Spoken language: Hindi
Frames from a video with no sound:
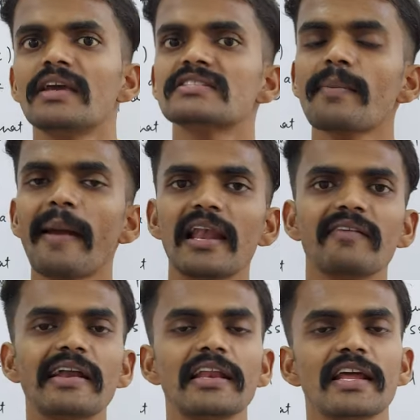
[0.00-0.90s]
इससे
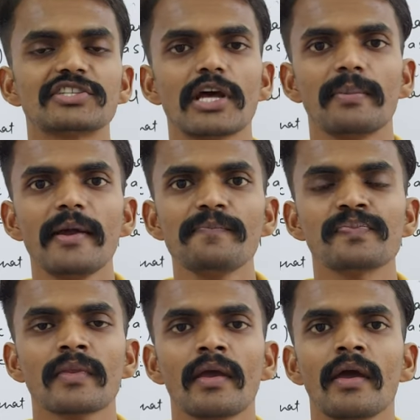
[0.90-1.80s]
पहले वाले लेक्चर में
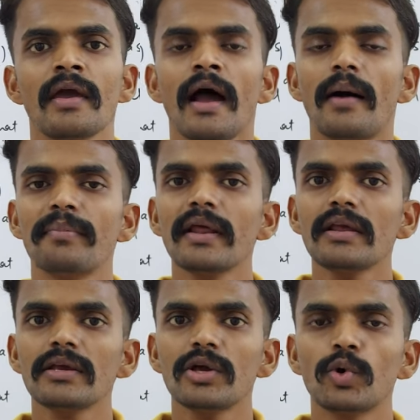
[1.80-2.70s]
हमने
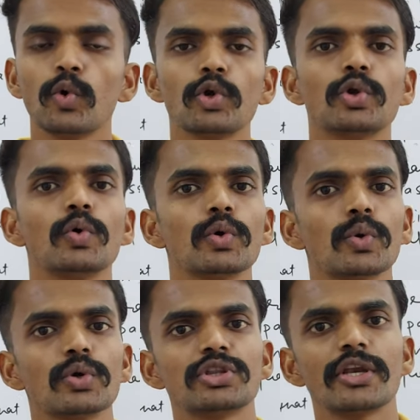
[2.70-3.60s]
रूट टू
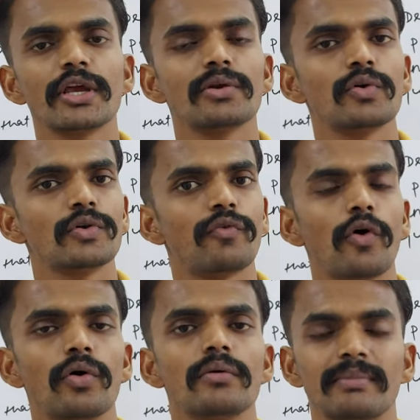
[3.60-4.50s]
रूट थ्री रूट
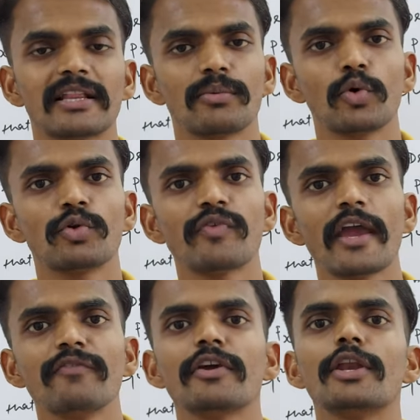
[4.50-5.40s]
फोर मतलब रूट
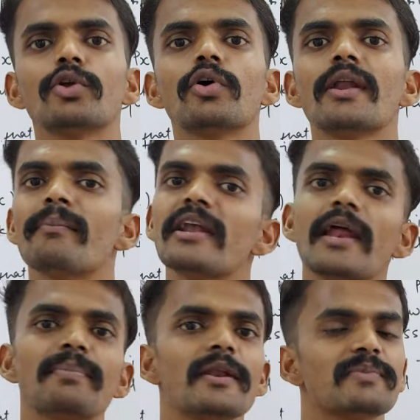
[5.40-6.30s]
फाइव इनको नंबर
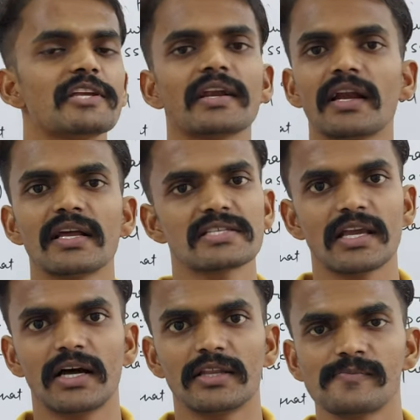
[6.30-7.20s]
लाइन पर रिप्रेजेंट करना
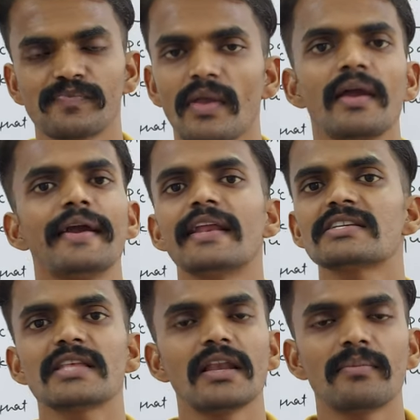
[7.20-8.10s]
सीखा था
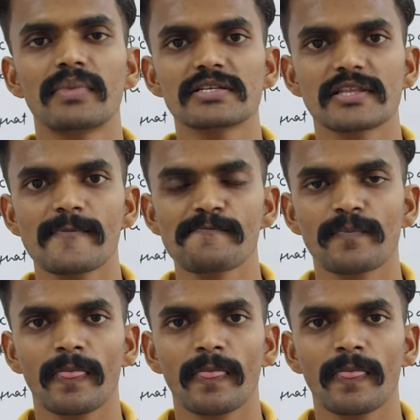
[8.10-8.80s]
इरेशनल नंबर्स थे